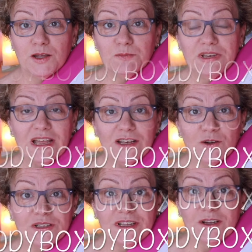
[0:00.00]
mirad
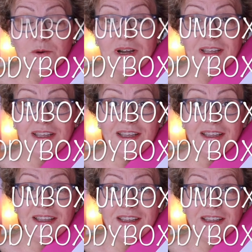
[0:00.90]
lo que tengo
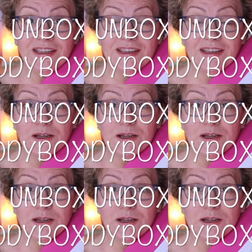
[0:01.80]
aquí